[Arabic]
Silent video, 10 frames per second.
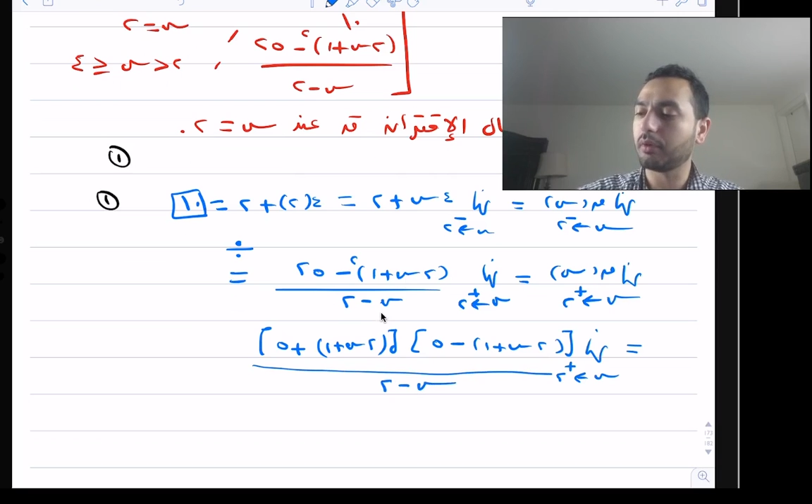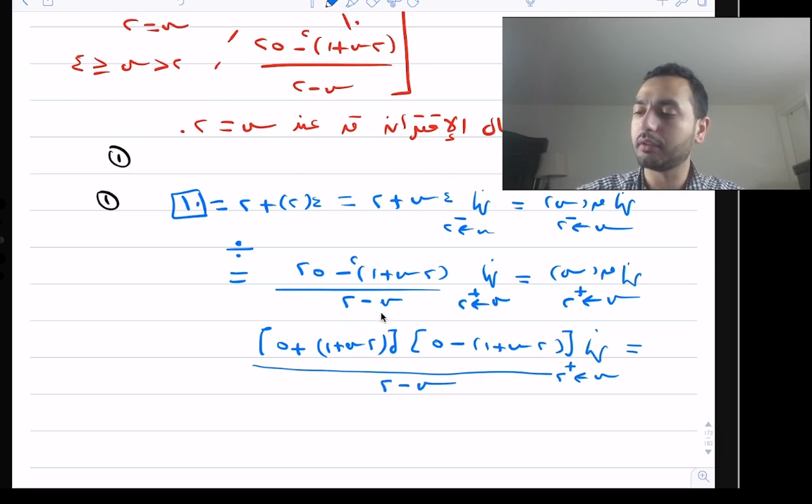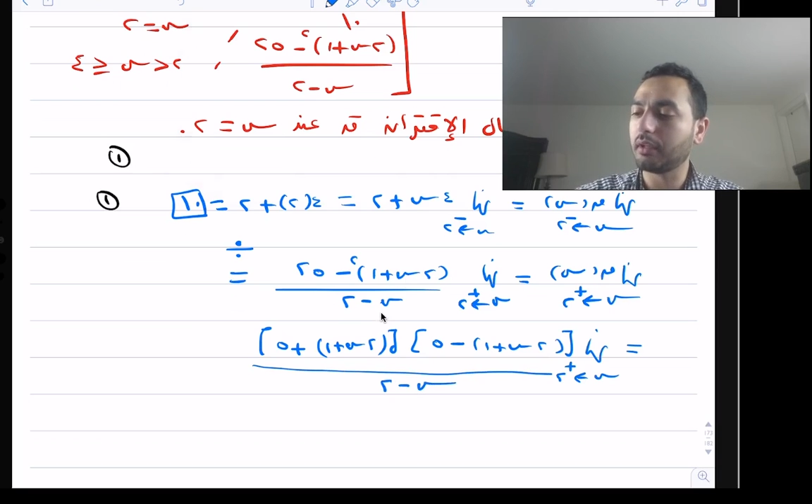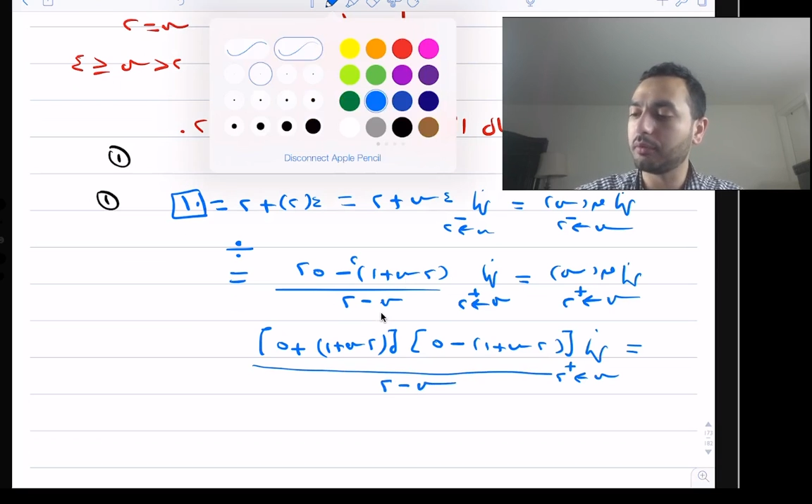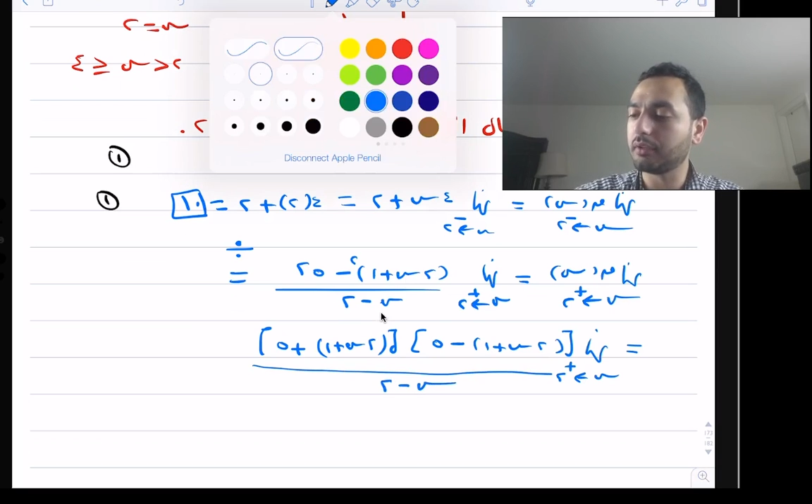
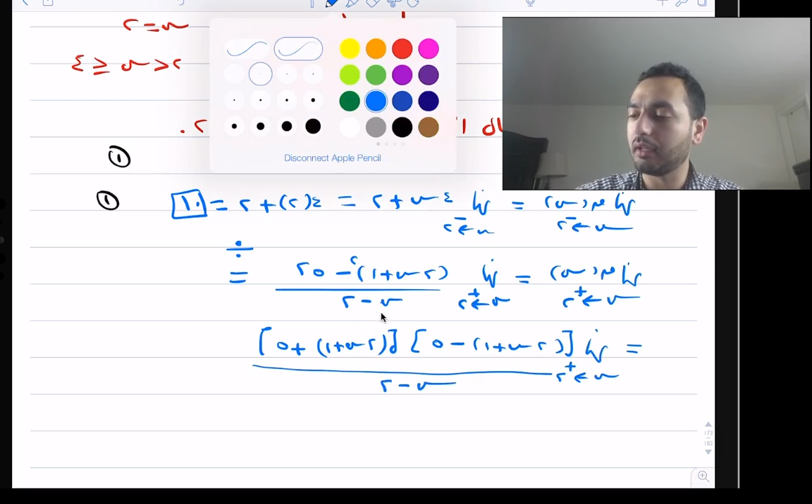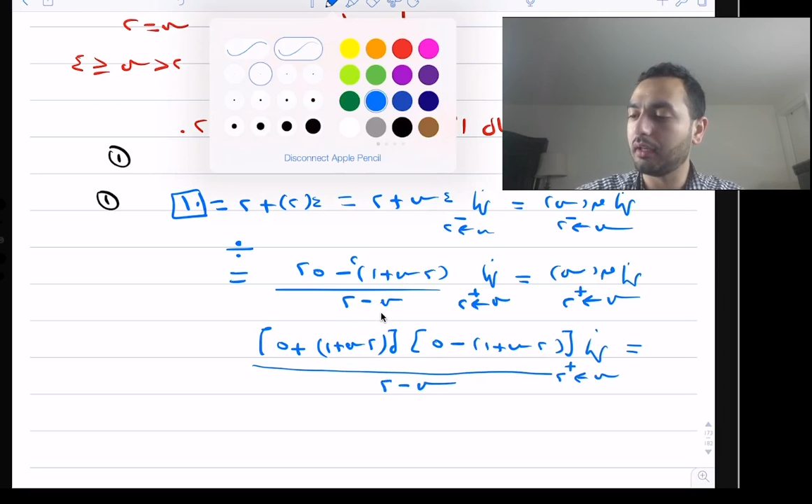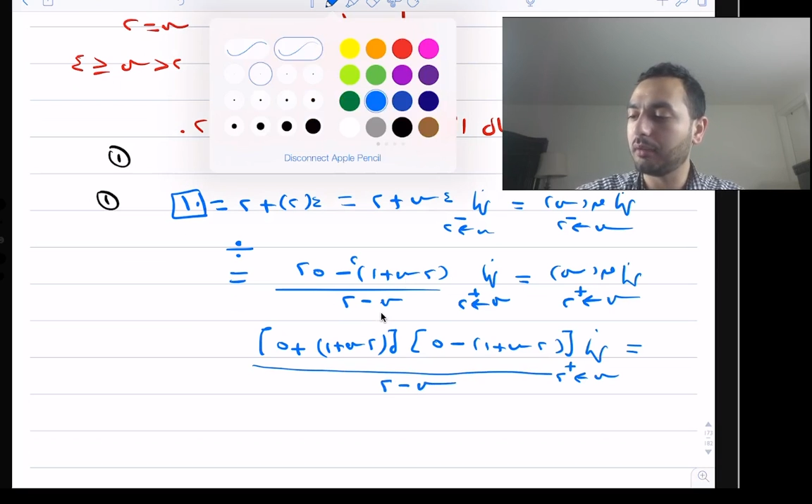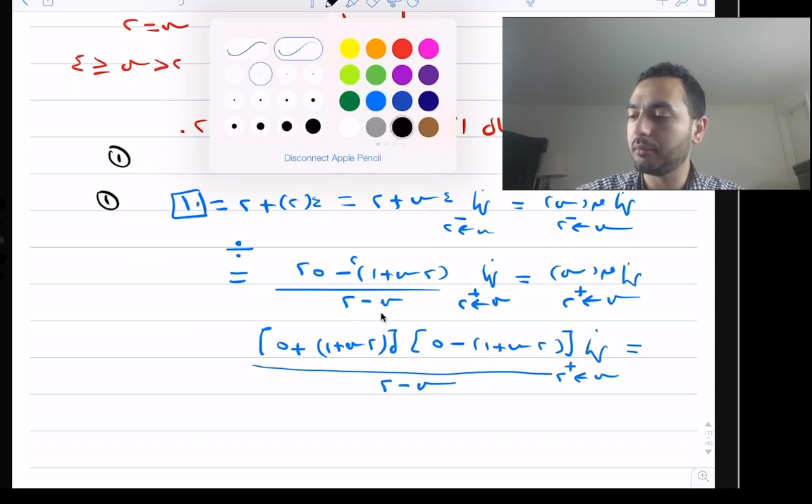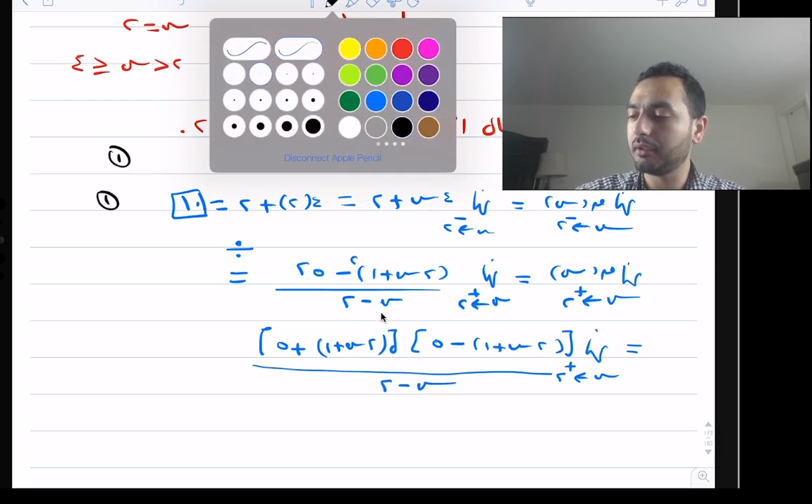حتاخد
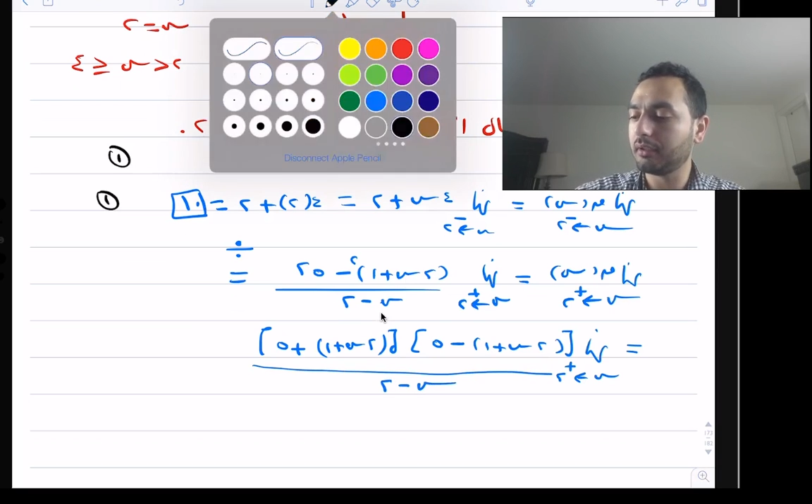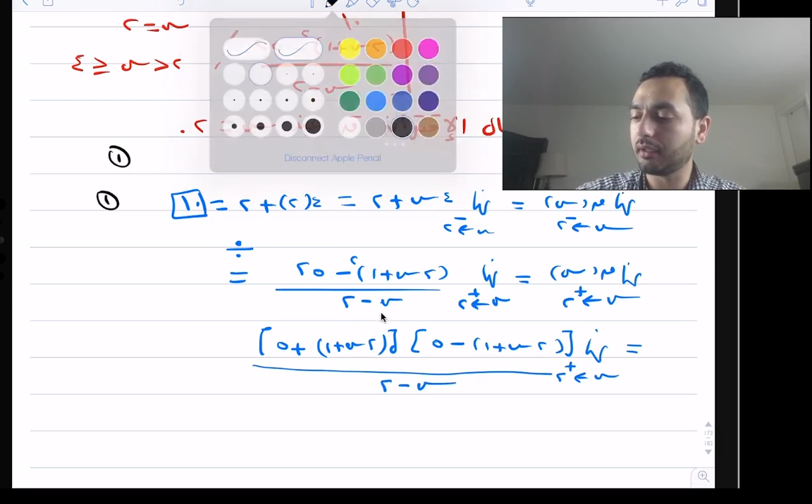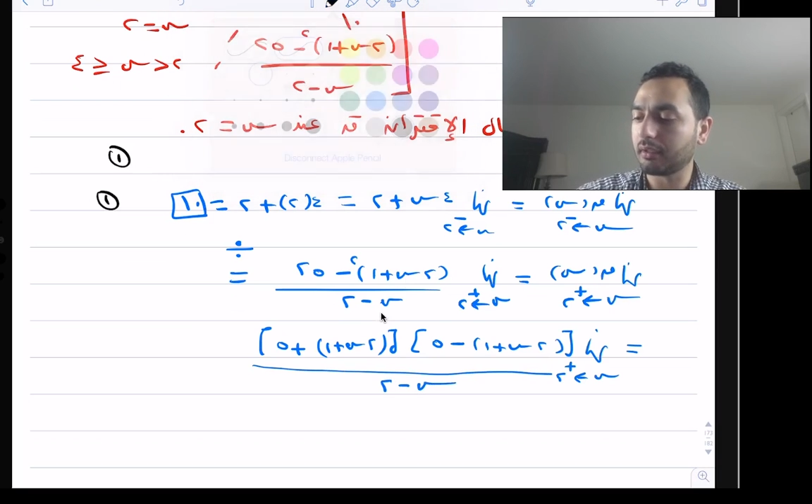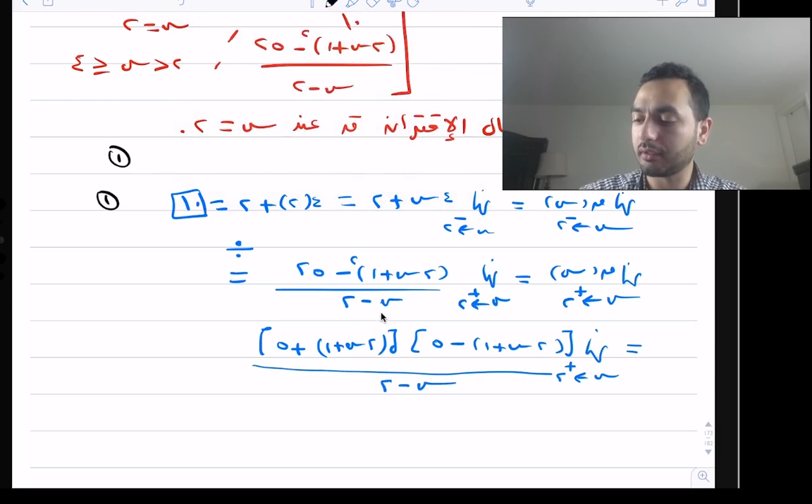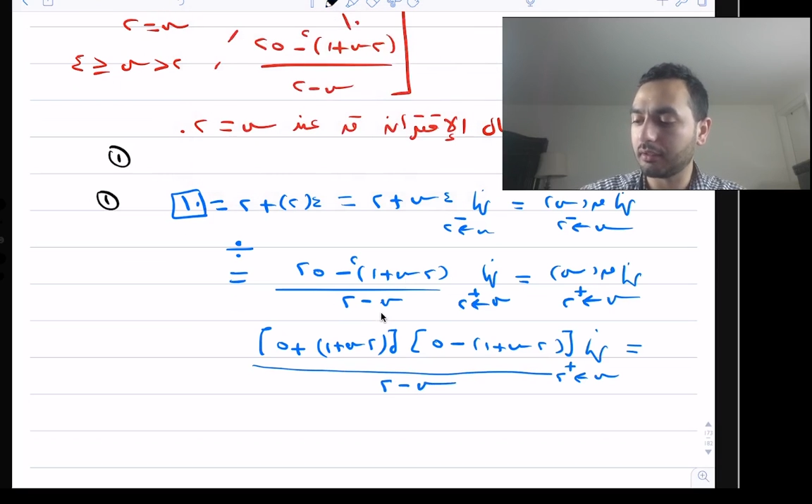علامة
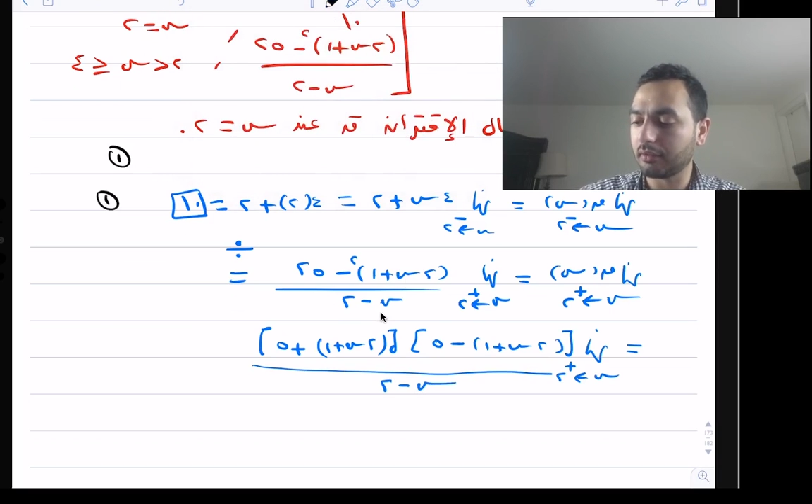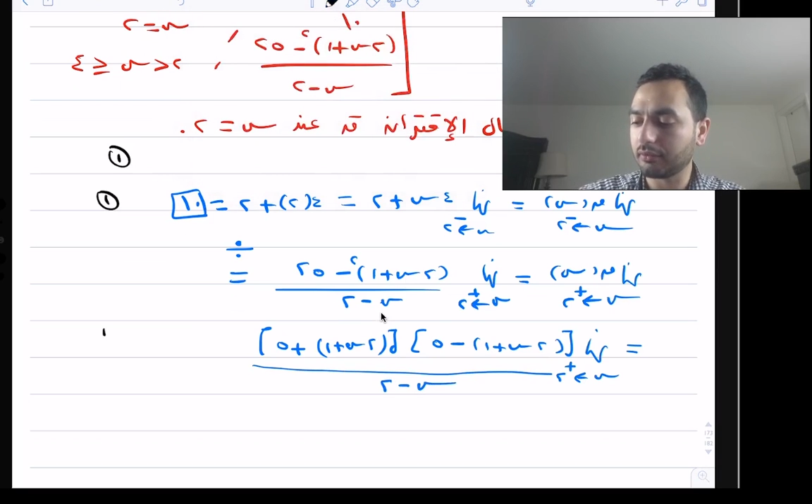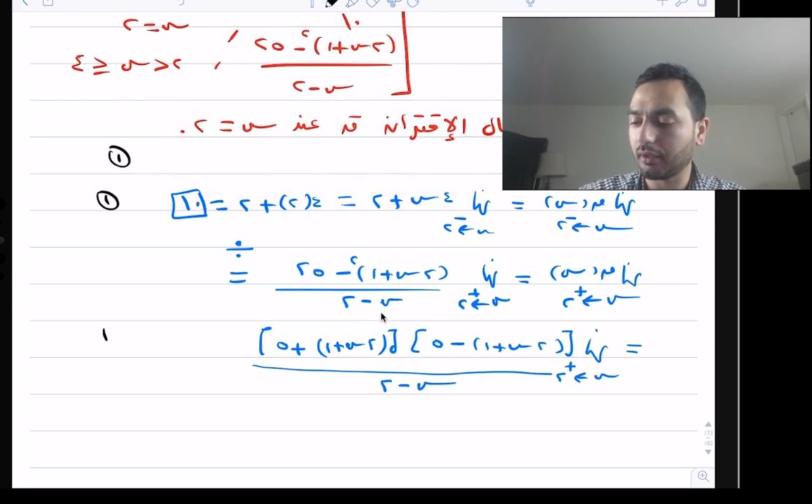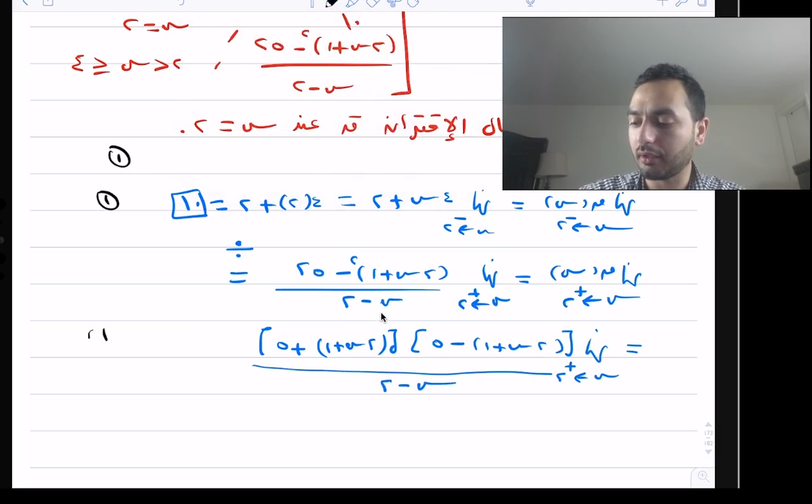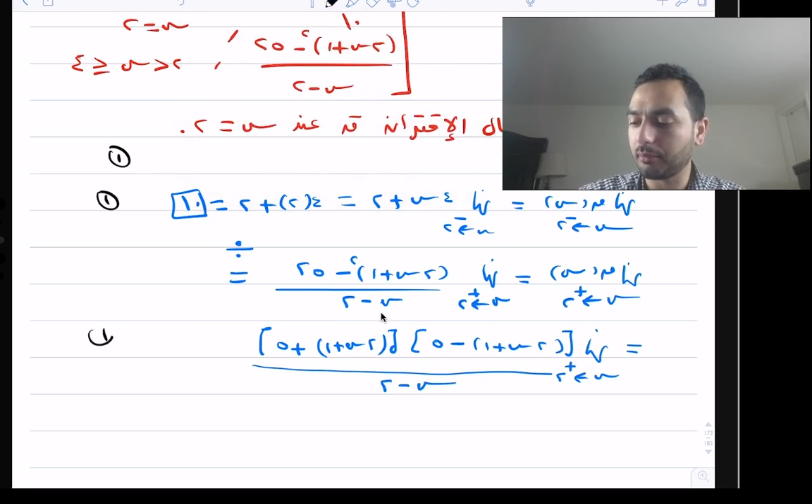لأنك إيش